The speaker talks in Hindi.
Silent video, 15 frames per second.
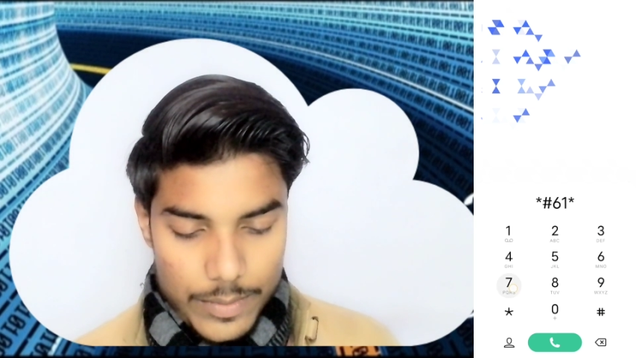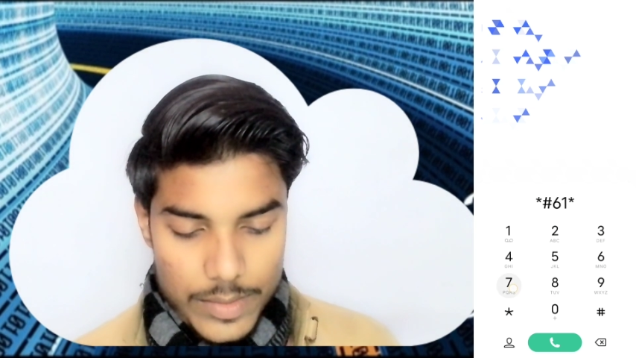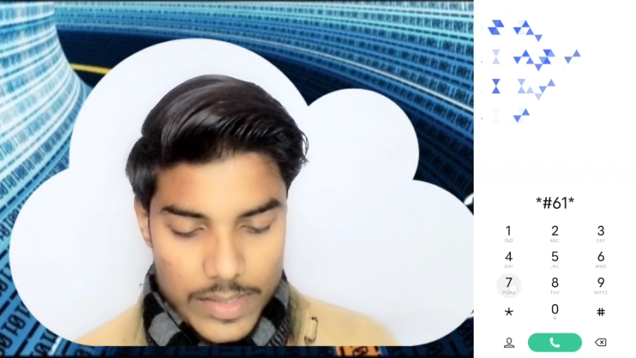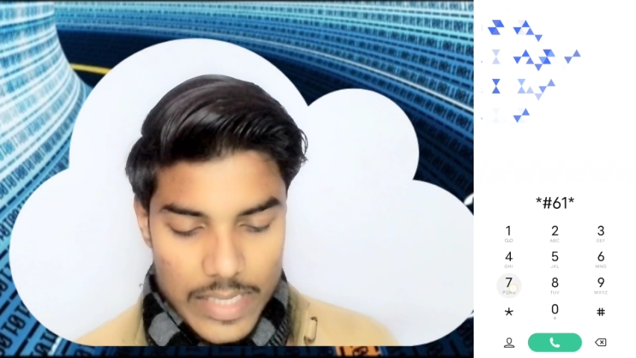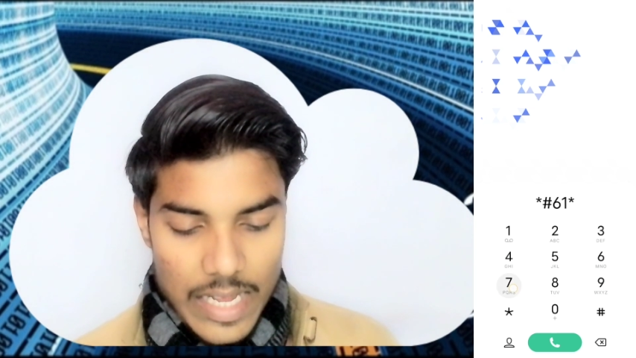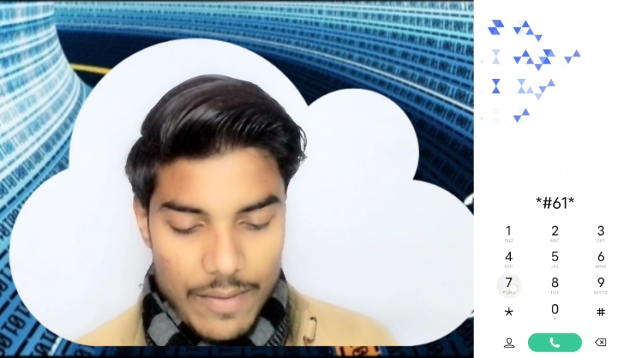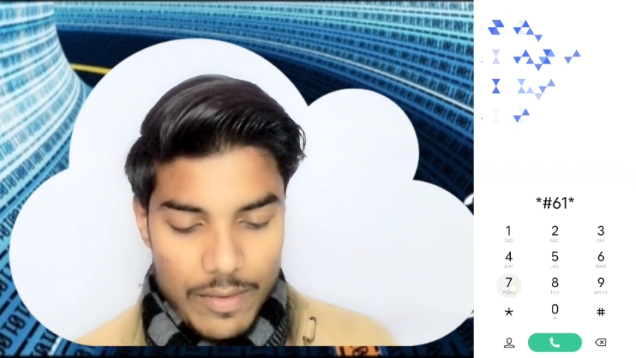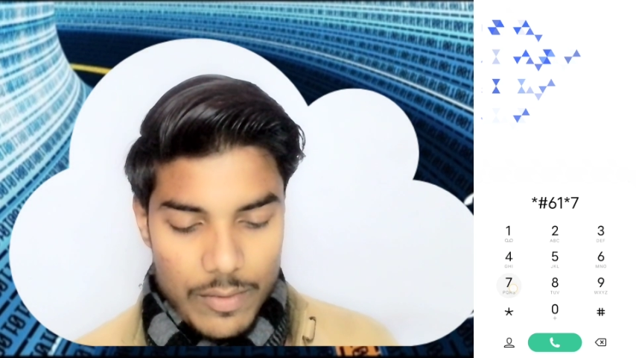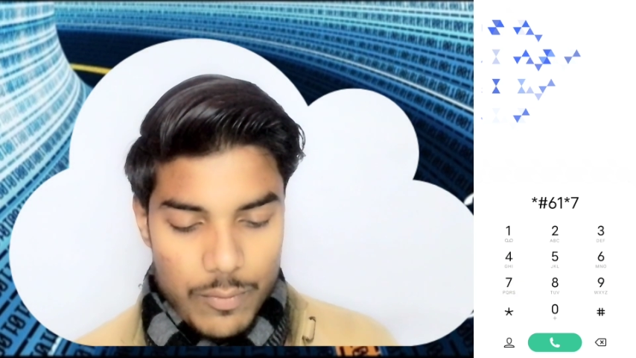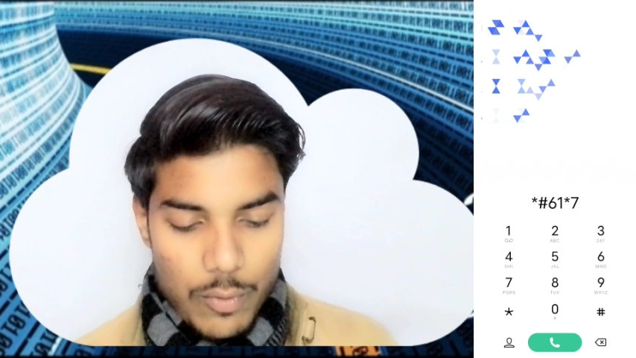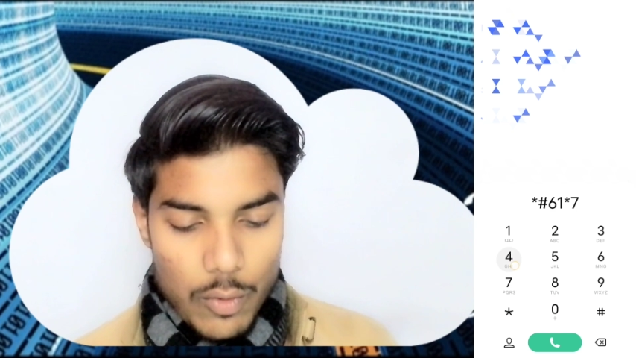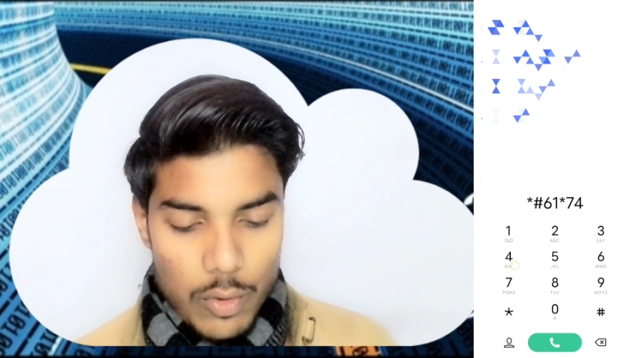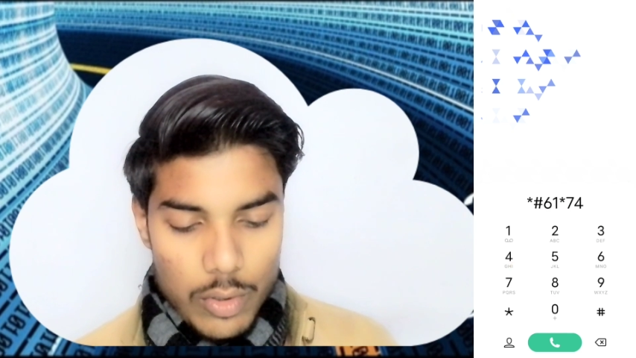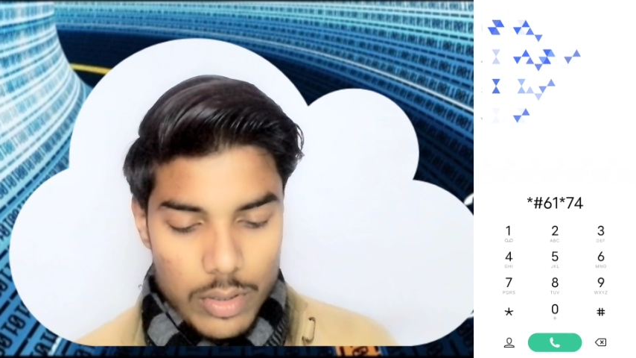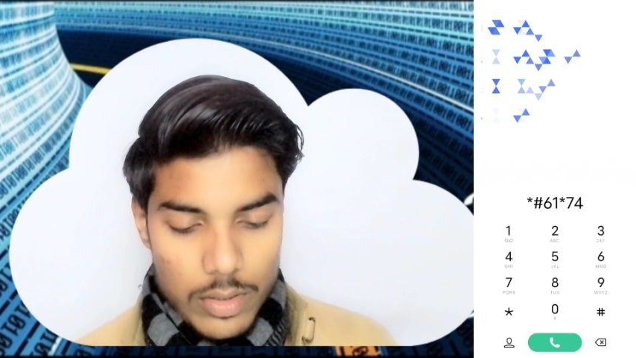सेवन
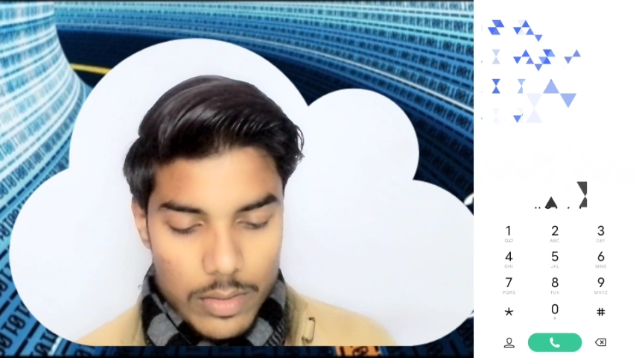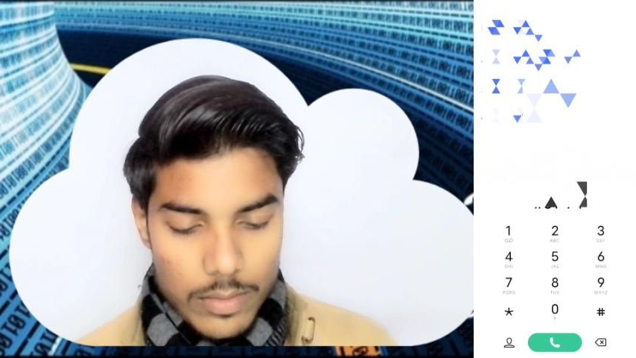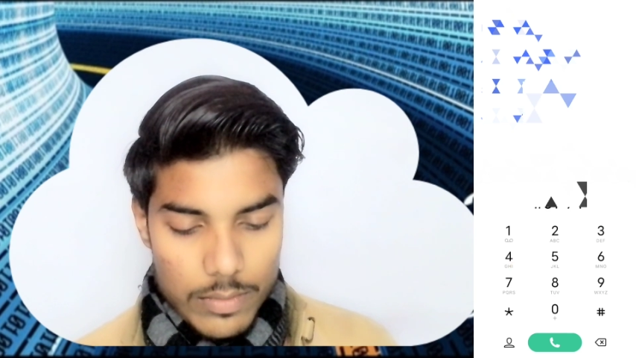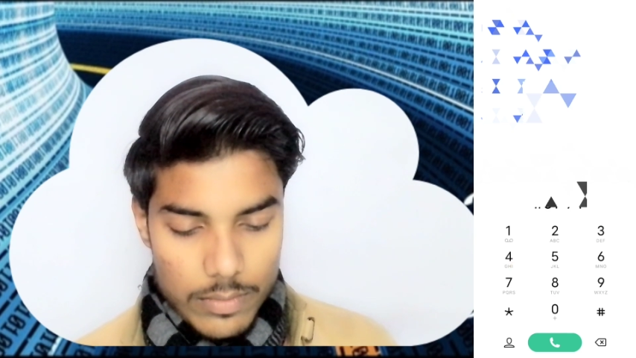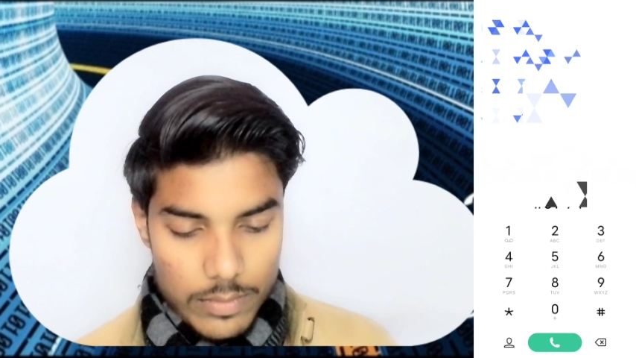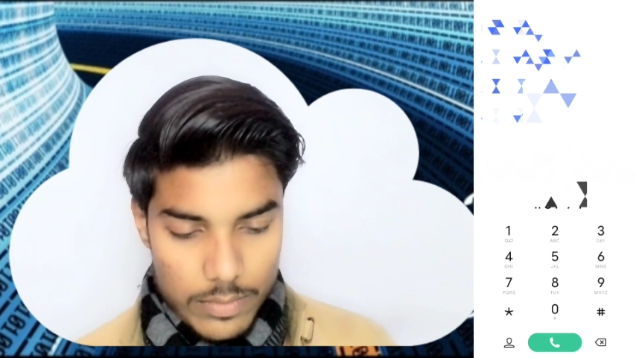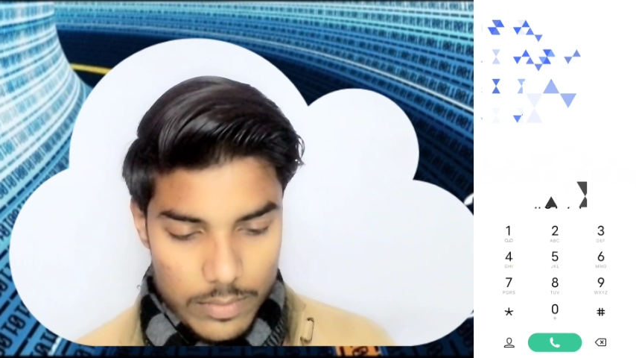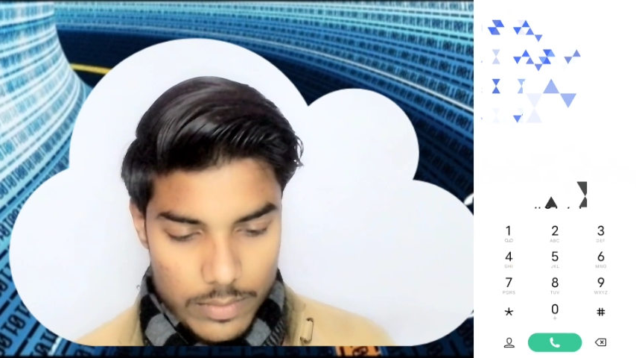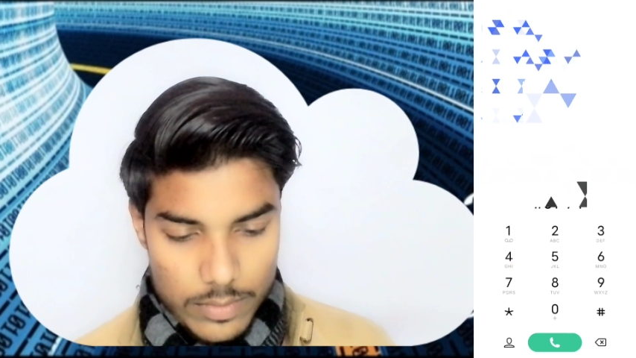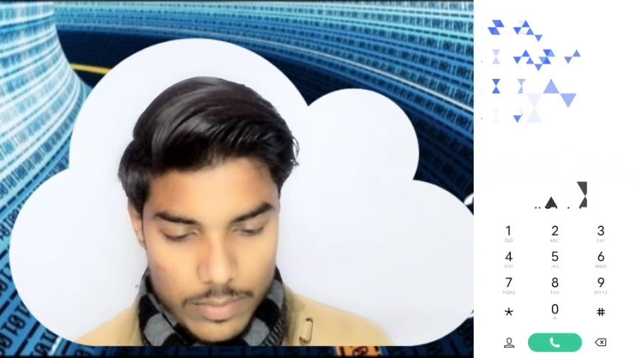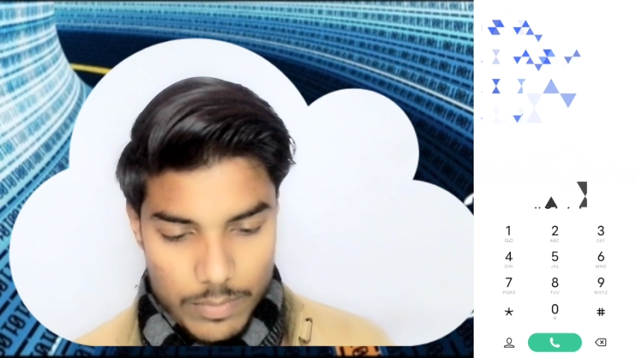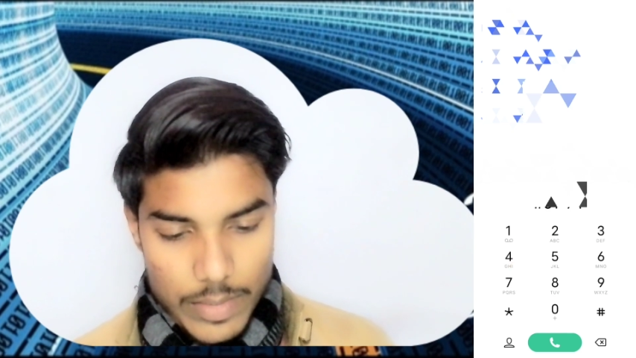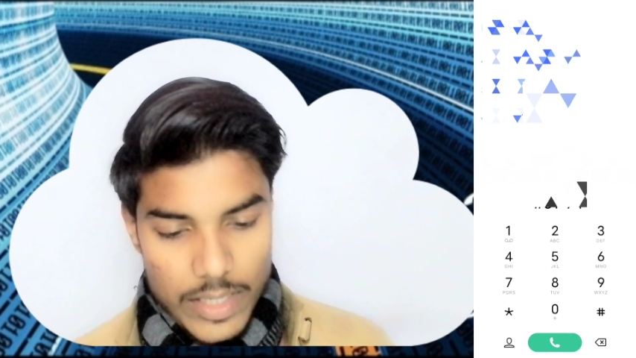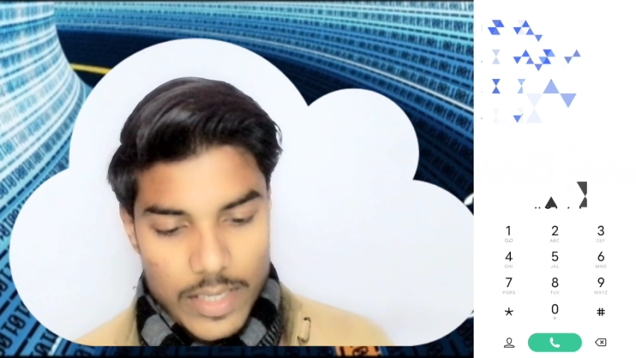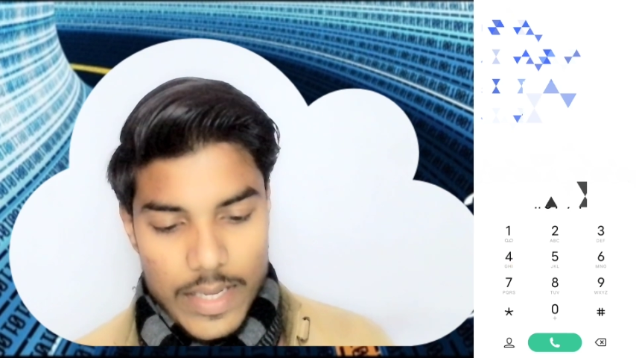फोर
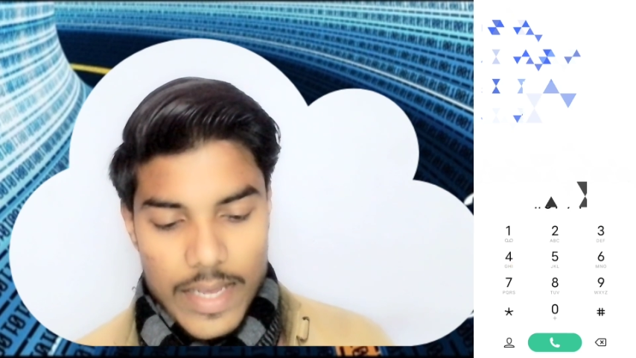भाई